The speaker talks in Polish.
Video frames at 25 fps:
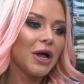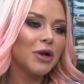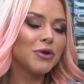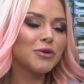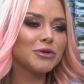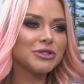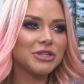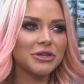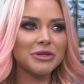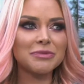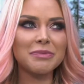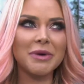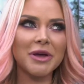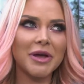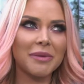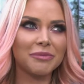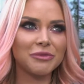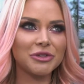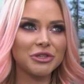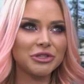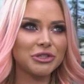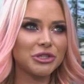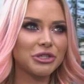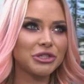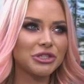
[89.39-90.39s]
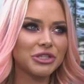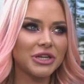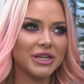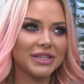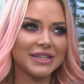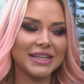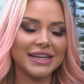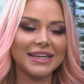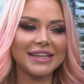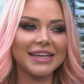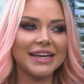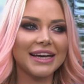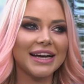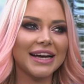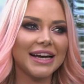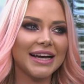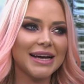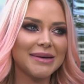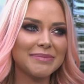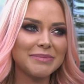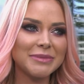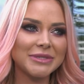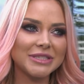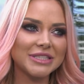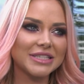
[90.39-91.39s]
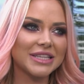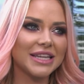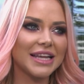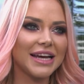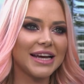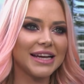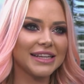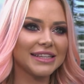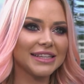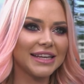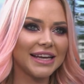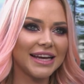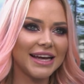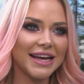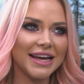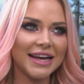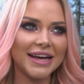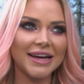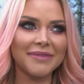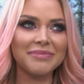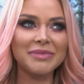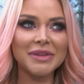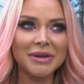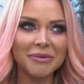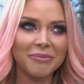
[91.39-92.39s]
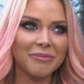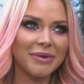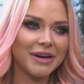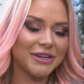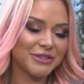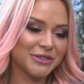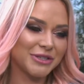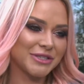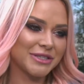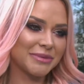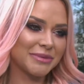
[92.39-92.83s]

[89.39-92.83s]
Ludzie mają troszeczkę takie myślenie bardzo